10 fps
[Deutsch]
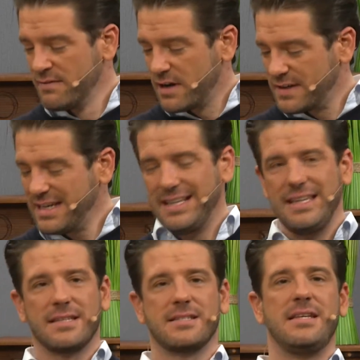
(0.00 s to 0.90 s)
Weil wir Ihnen
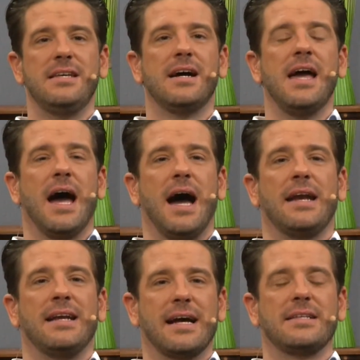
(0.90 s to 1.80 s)
jetzt hier
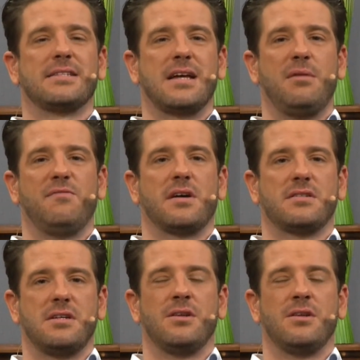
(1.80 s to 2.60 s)
ein ganz einfaches